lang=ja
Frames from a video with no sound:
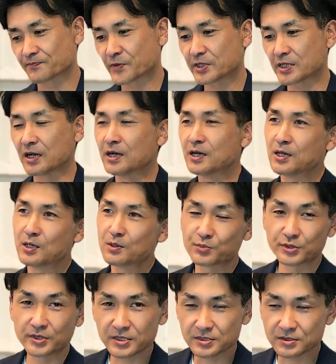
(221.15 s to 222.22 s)
ただ
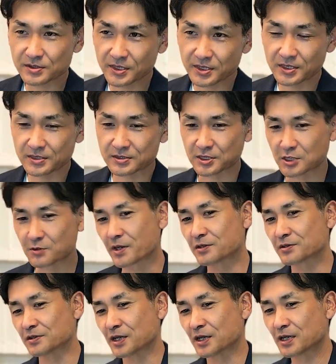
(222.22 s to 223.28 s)
プレスリリース、いわゆ
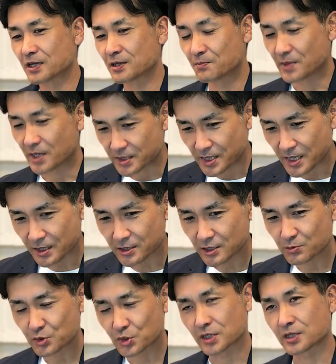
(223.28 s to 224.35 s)
るメディアに
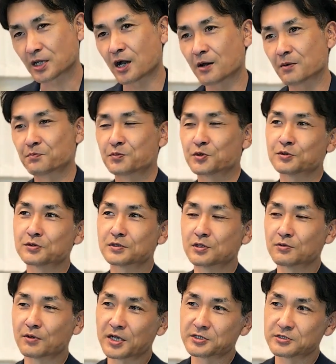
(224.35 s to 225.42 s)
向けた発表っていう
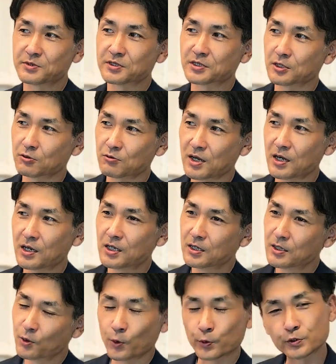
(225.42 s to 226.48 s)
のを始めたのは
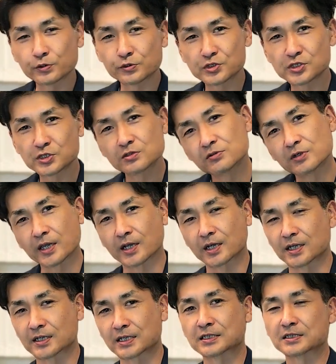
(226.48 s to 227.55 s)
一昨年ぐらいか
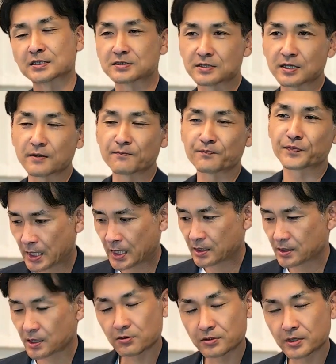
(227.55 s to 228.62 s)
らなんですね。
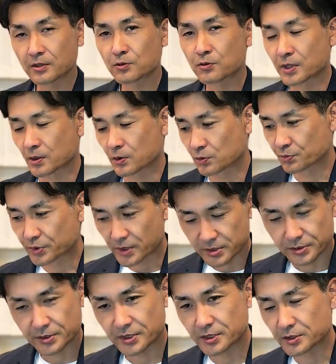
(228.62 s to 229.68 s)
なので今回この
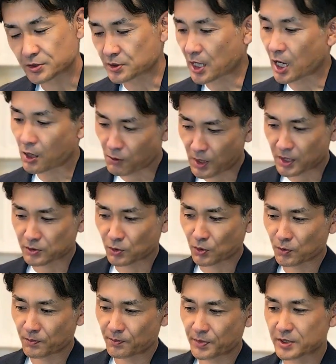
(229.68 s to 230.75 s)
プレスリリースアワード
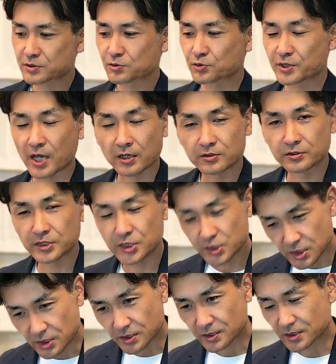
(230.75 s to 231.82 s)
ベストひゃくい
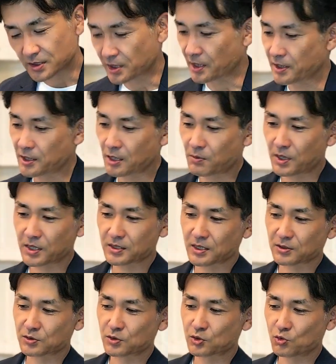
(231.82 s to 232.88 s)
ちに選ばれた
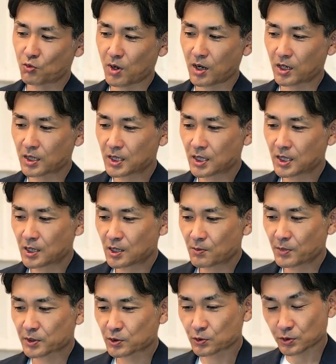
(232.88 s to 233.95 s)
というのは、
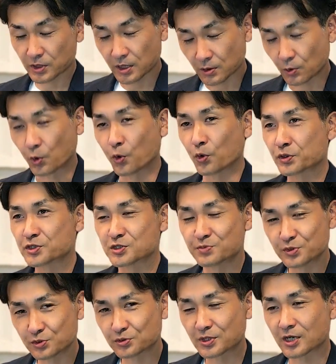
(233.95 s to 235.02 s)
まあ、結構自
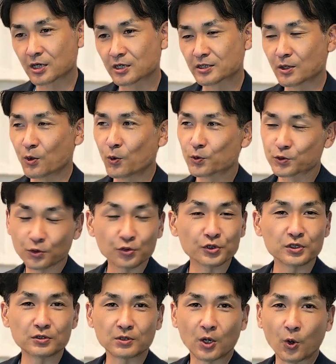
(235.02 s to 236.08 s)
分の中では驚
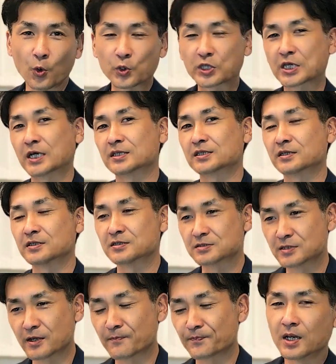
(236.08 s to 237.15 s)
きのが大きかったです
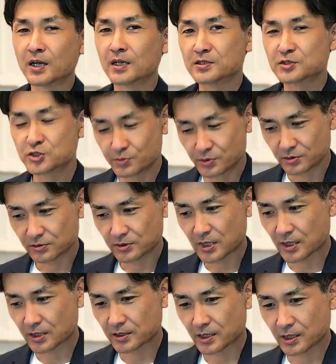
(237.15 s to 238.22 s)
ね。自分の
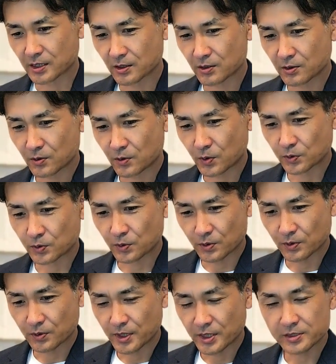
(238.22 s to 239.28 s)
中でこの
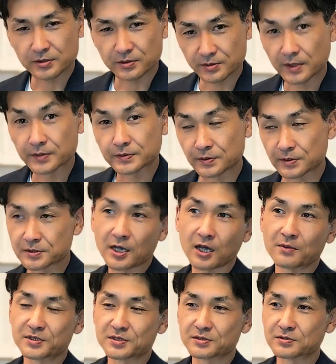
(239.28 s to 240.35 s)
S クラフトの
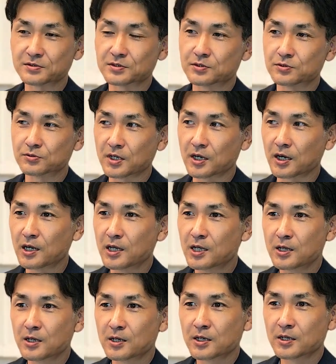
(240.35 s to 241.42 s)
サービスっていが、
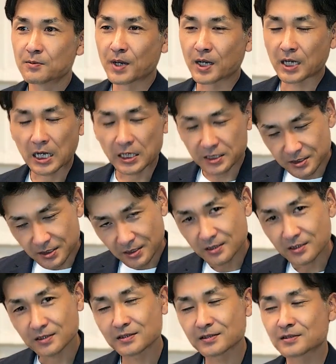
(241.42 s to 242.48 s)
まあ、画期的
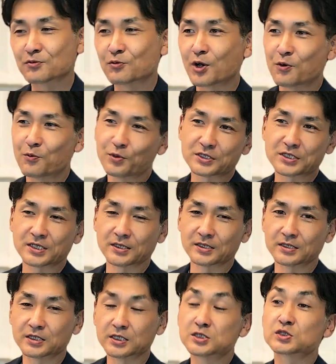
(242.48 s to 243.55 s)
だとは思ってた
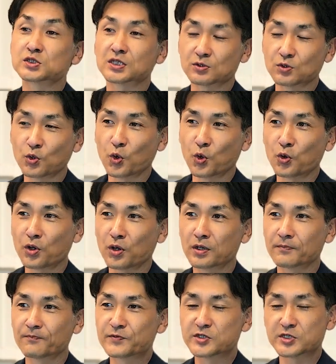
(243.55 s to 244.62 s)
んですけど、
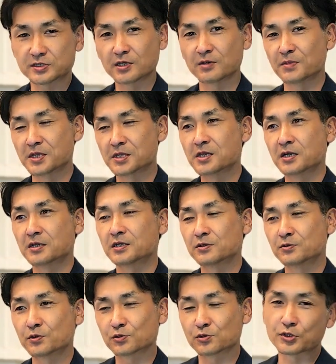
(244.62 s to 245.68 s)
実際メディアにい
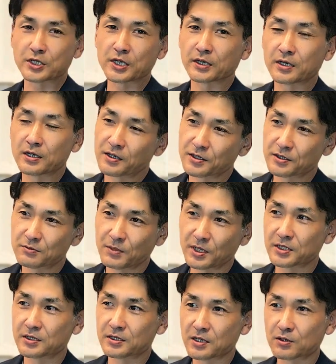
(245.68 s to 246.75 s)
ろいろ取り上げられるま
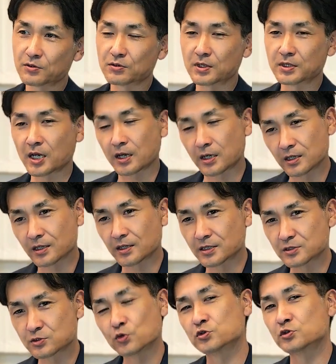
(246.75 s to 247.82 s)
でになるとはなかなかね
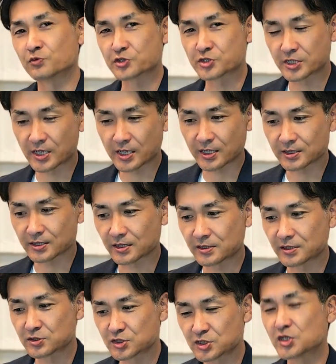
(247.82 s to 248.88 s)
想像もしてなかった
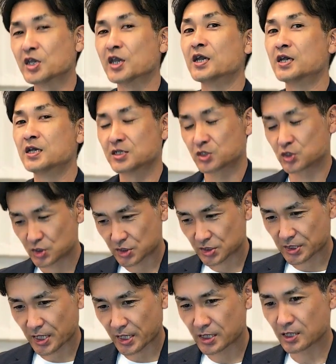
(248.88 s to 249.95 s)
ですし、実
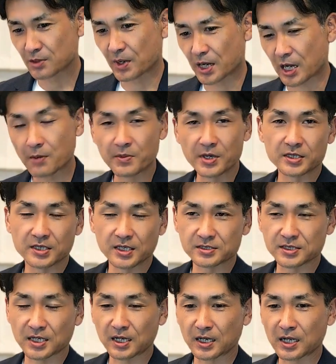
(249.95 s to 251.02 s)
際にまあ加盟店
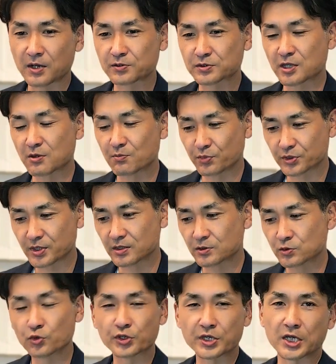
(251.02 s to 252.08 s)
さん各店舗で
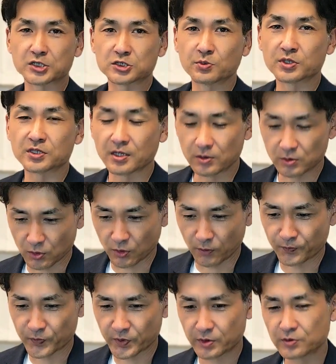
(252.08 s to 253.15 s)
動き始めていると
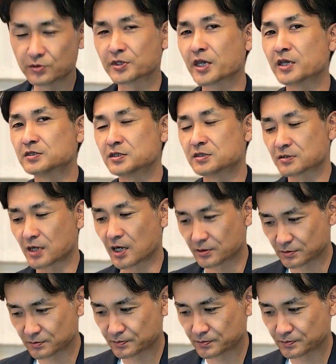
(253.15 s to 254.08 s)
いう現実がある。